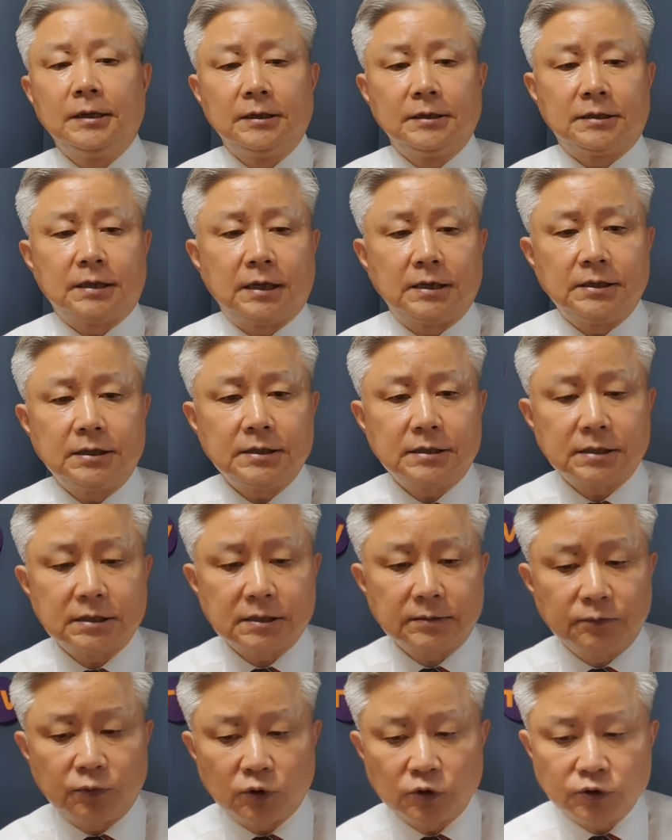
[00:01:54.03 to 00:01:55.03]
자, 여기서
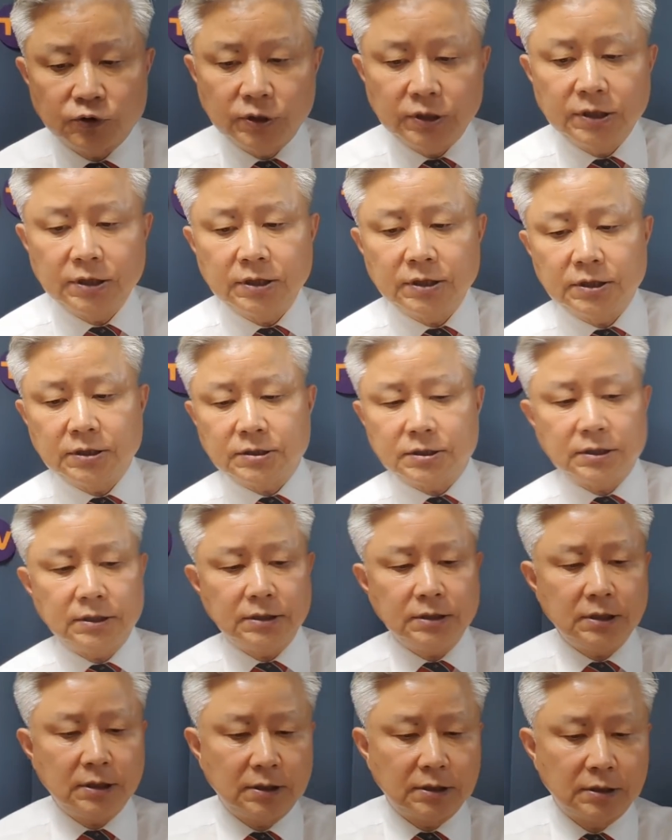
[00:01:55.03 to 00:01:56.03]
지금 볼 수 있는
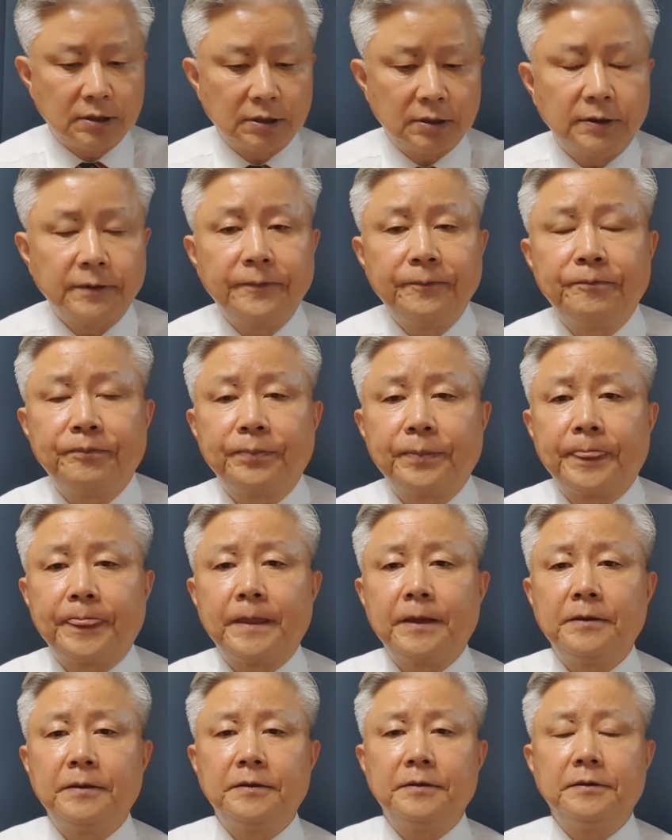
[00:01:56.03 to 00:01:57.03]
것은, 어,
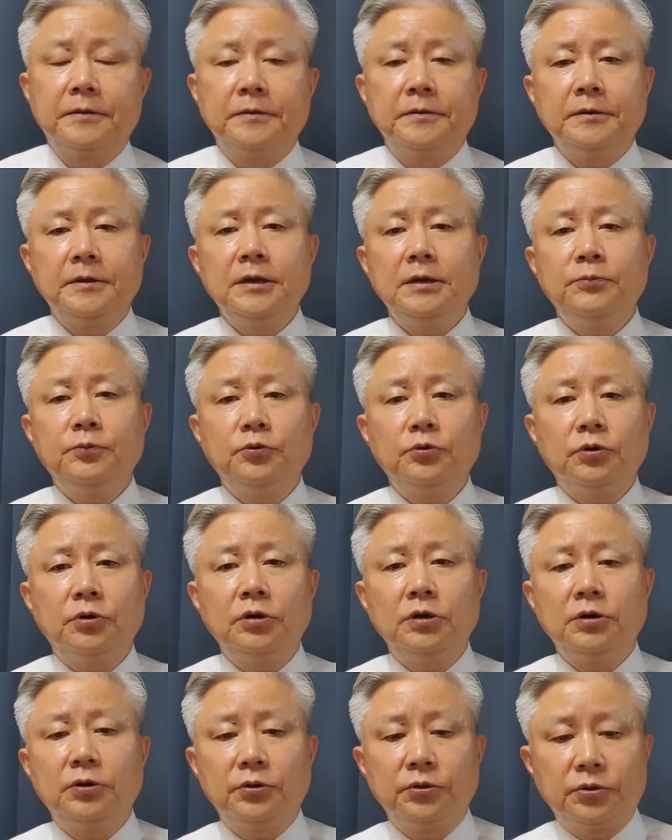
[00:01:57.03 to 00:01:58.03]
이 일부
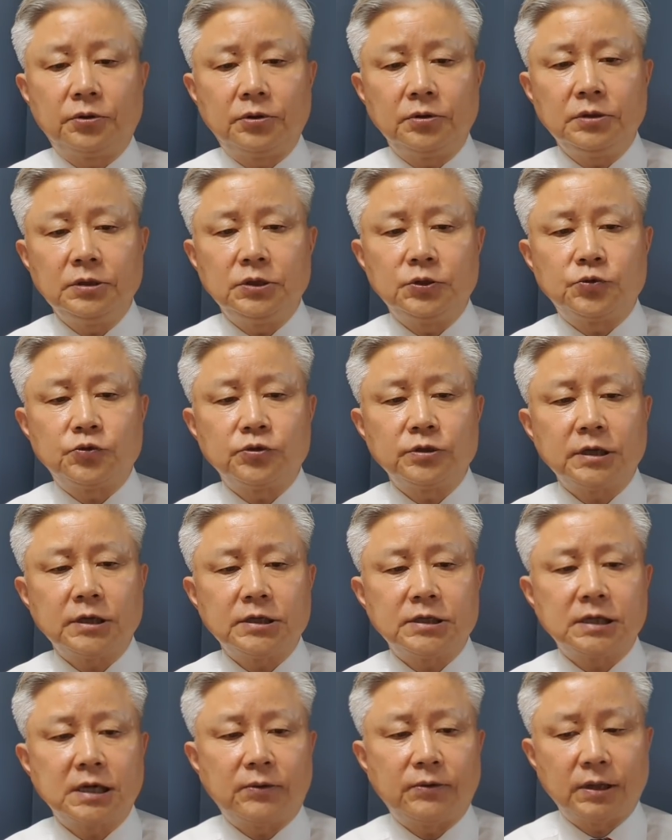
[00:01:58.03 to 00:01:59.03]
언론들은 이순자
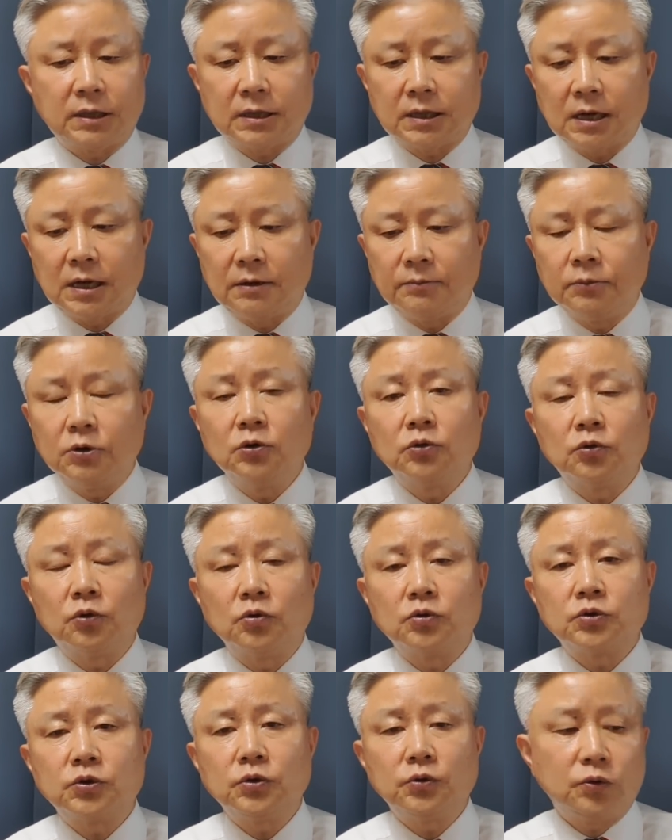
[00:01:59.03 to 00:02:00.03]
씨가 왔다. 뭐,
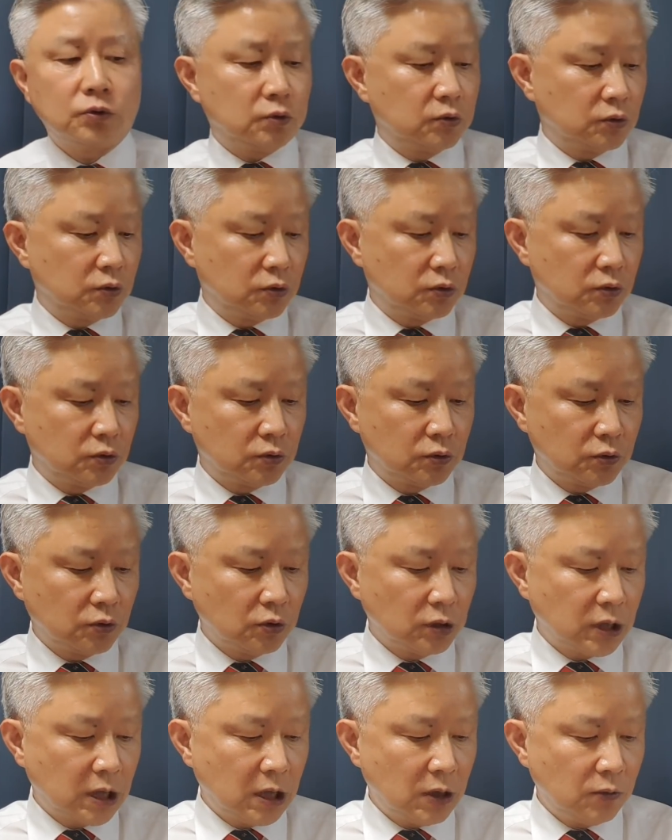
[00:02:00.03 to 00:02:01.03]
노서, 어,
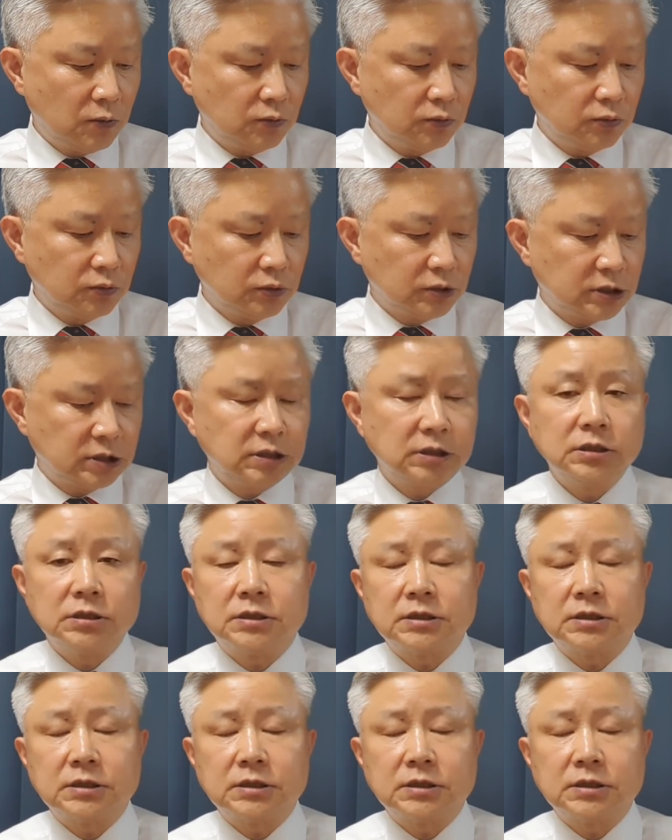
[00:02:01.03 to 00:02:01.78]
노태우 씨